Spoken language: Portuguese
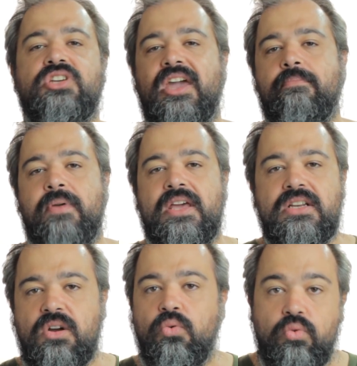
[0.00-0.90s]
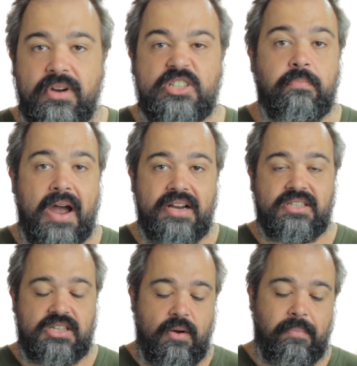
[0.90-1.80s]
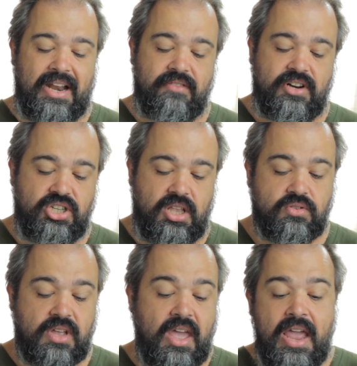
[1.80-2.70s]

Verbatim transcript: e que apenas algumas partes são a palavra de Deus.